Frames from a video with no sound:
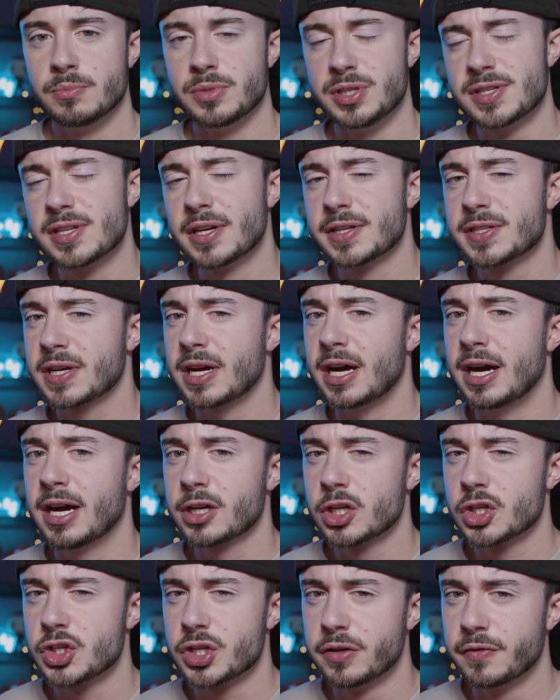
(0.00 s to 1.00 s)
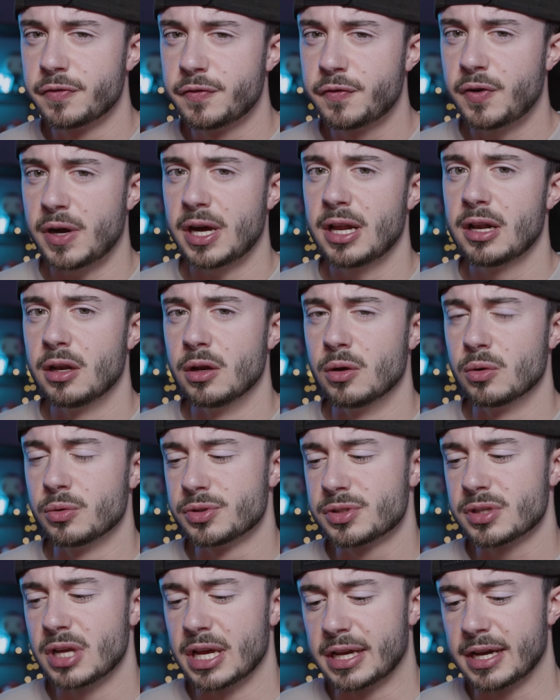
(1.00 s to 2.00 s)
Dieser tragische Fall
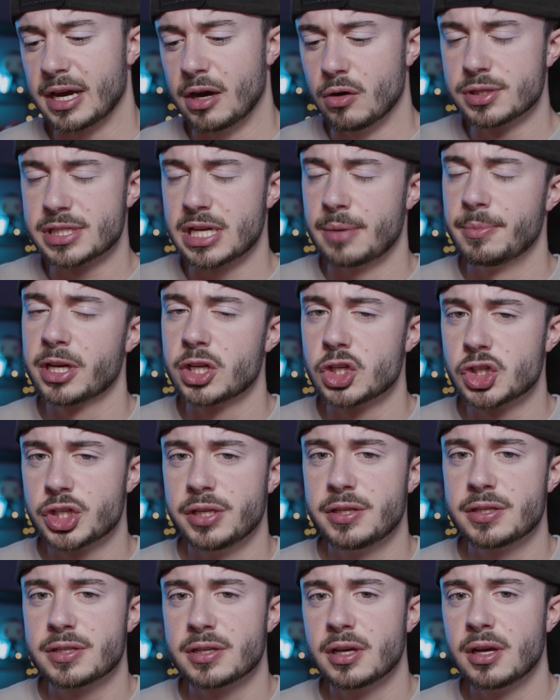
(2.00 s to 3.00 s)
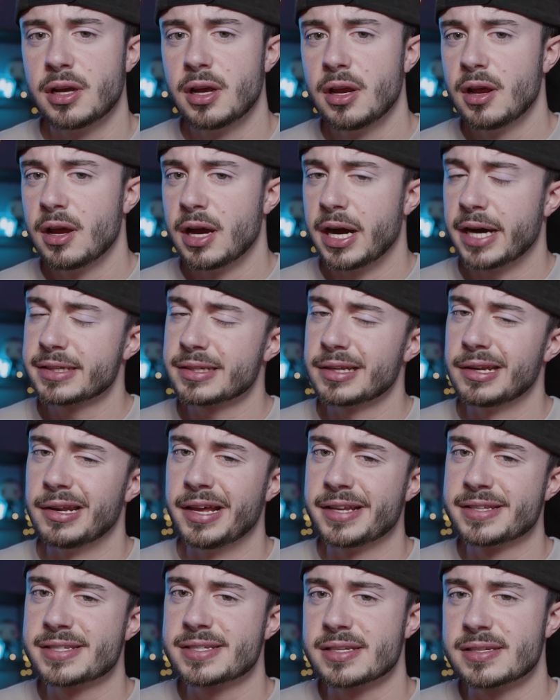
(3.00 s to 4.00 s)
und grausame Geschichte hat
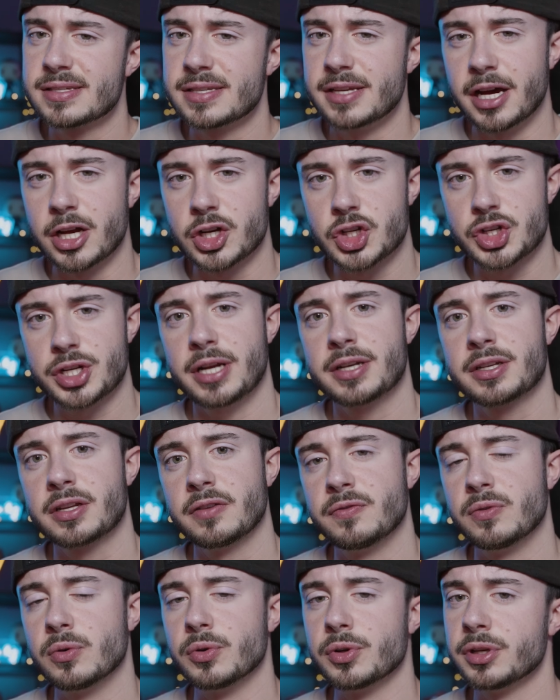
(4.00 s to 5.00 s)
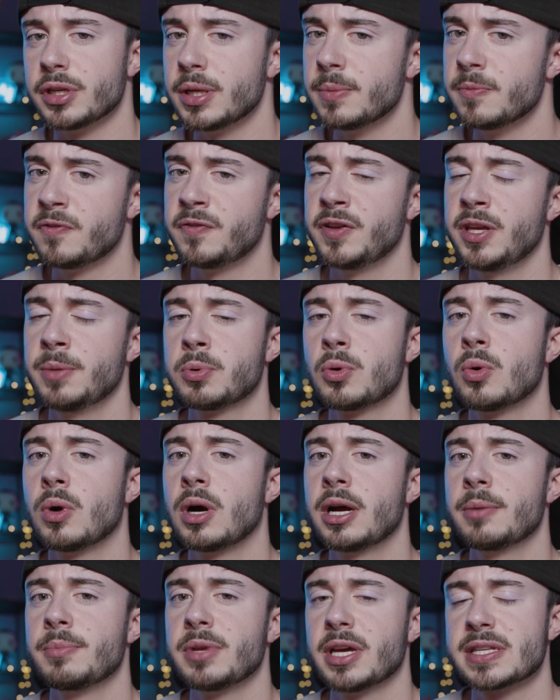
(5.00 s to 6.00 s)
letztes Jahr stattgefunden, im
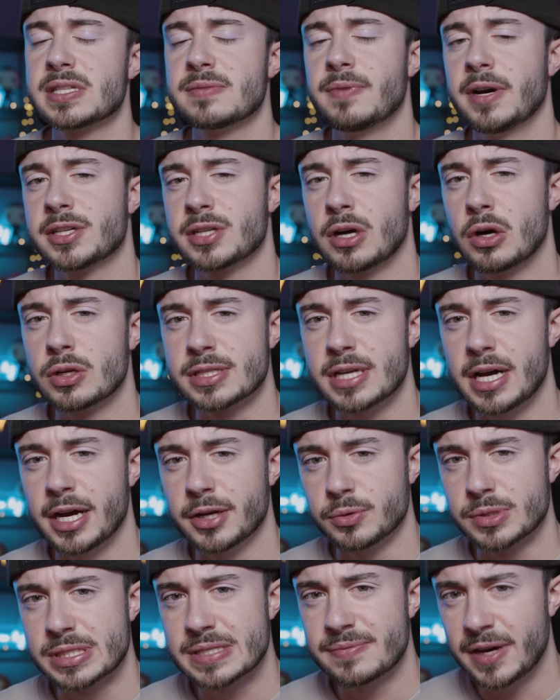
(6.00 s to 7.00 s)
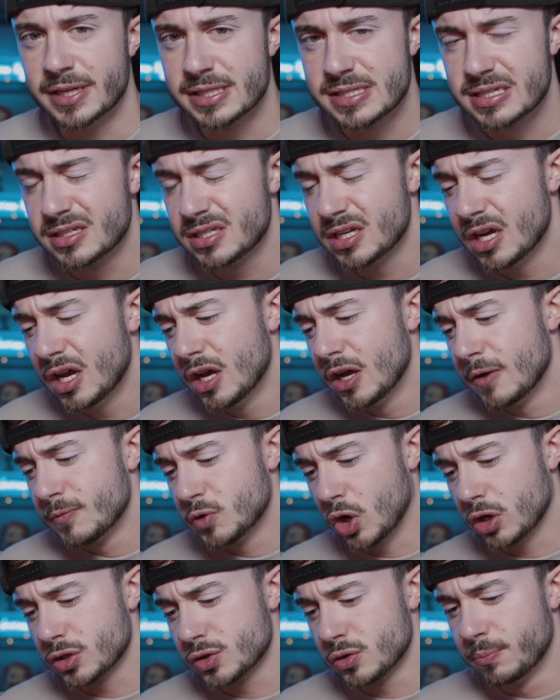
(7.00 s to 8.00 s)
Februar im Jahr 2021.
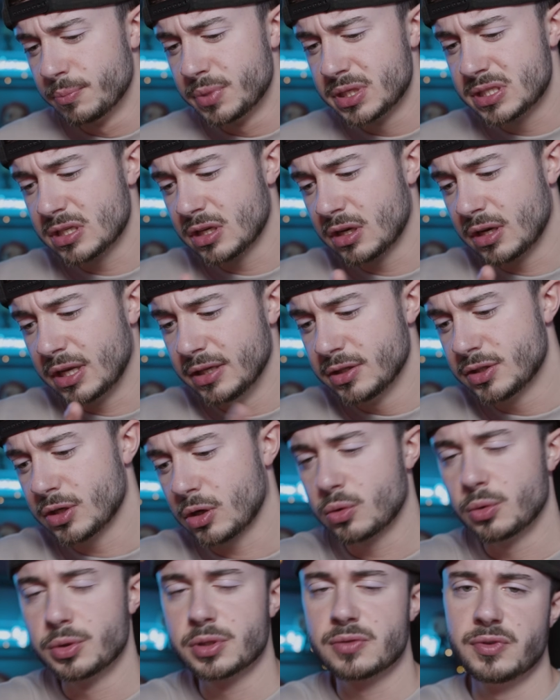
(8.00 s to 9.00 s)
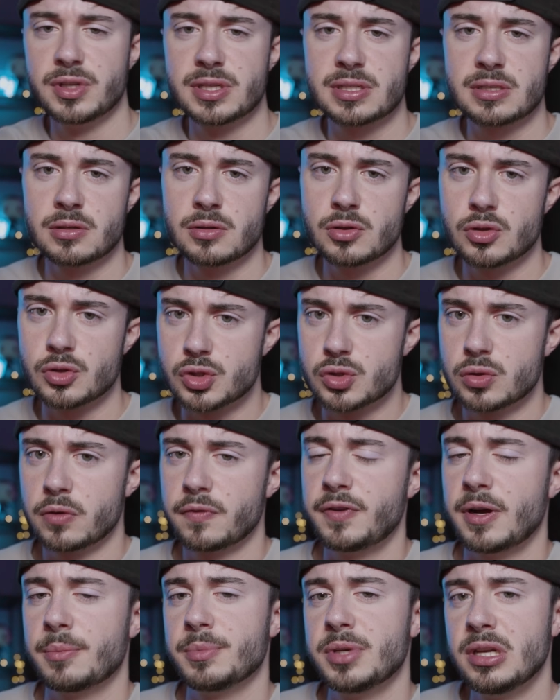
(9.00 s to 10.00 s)
Doch so ein bisschen Hintergrundwissen zur
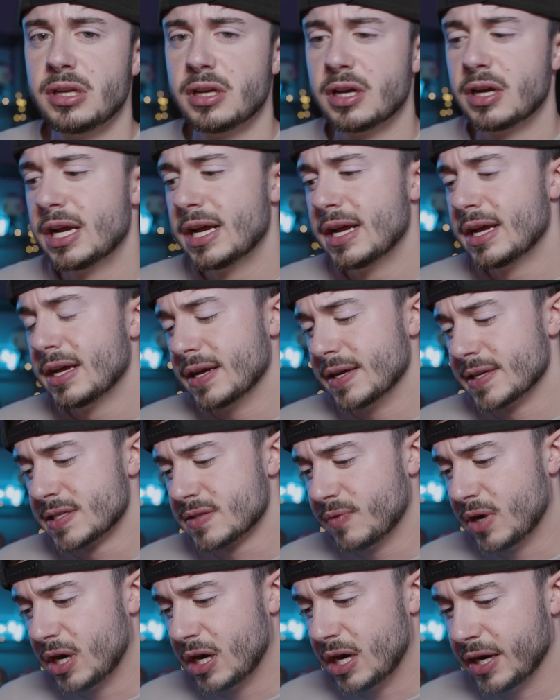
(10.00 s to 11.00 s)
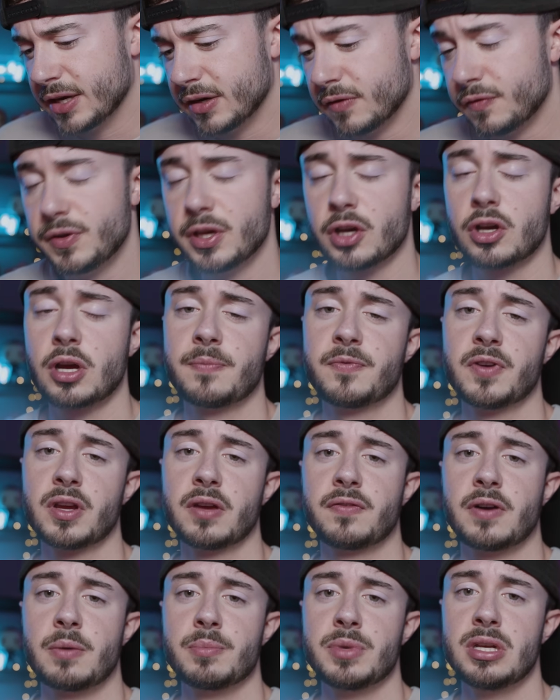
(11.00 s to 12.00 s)
Familie. Es war eine
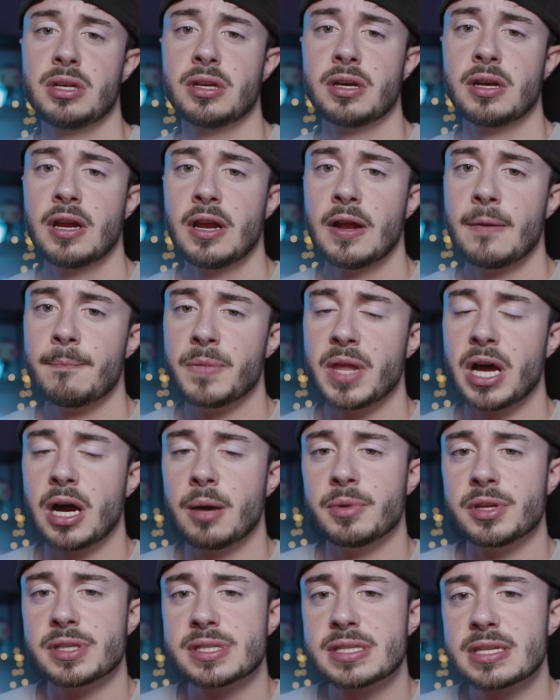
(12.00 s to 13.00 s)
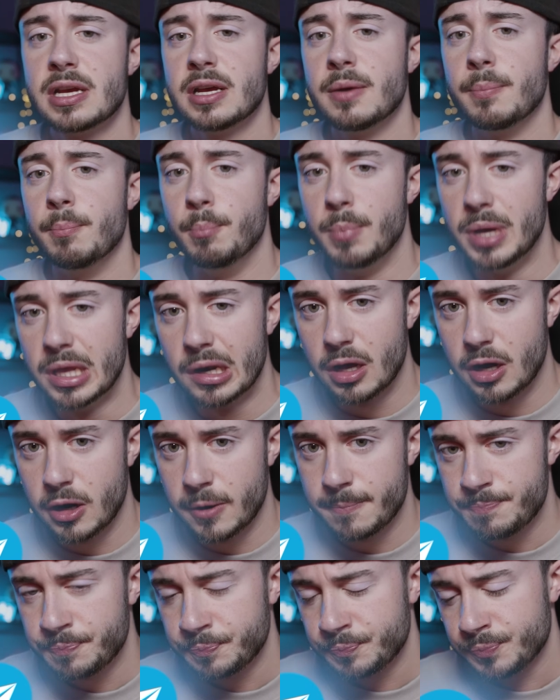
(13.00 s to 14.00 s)
vierköpfige Familie namens
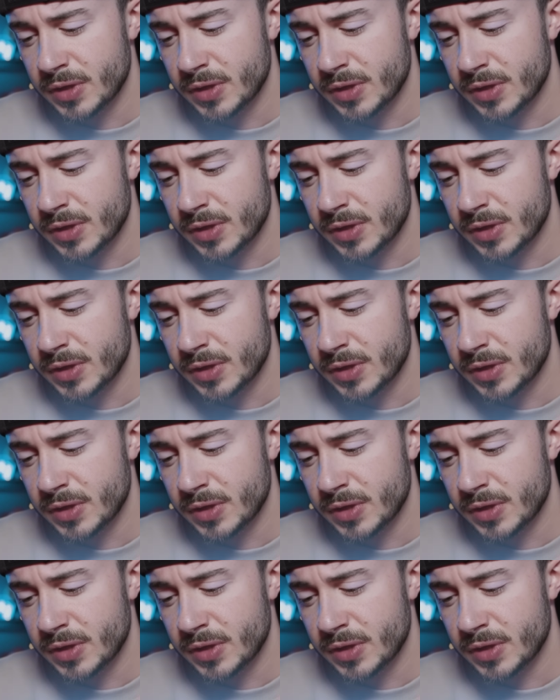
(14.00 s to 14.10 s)
Miller.